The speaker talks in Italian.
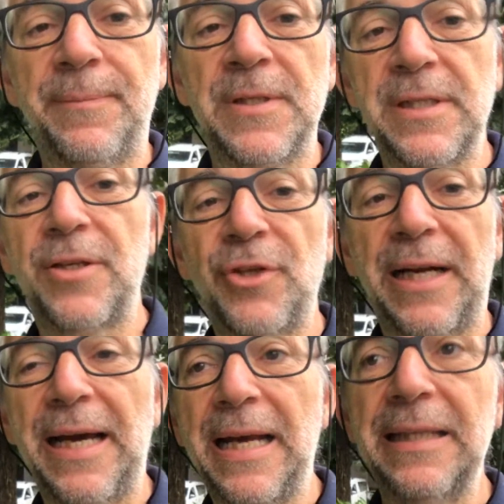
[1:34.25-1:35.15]
sa
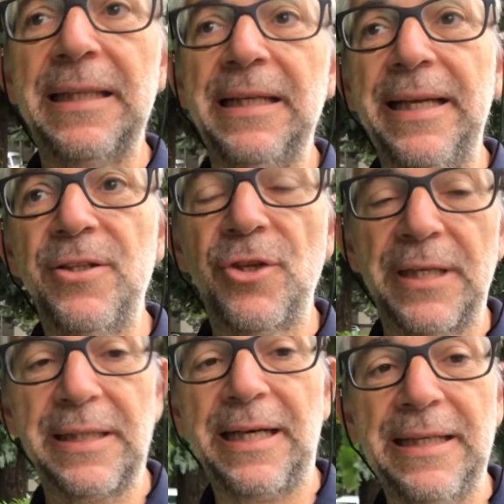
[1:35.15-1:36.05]
cercare di
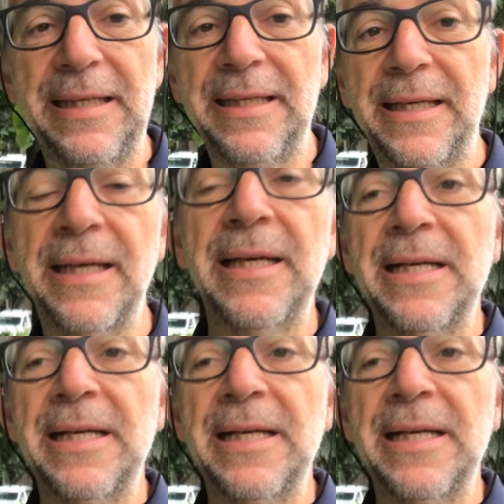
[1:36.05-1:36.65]
leggere tra le righe,